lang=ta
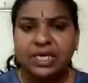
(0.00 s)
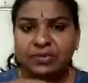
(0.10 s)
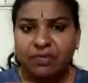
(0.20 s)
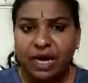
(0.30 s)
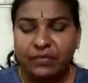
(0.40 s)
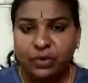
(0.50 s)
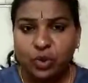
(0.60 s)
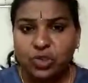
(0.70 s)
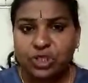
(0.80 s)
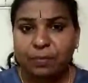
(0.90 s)
இவ்வளவு
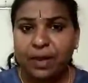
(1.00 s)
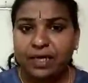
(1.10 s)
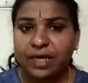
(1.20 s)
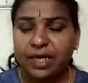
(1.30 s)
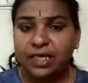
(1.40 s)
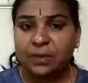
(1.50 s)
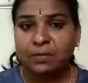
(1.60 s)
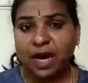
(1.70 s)
தோற்றப்பாடுகளுக்கும்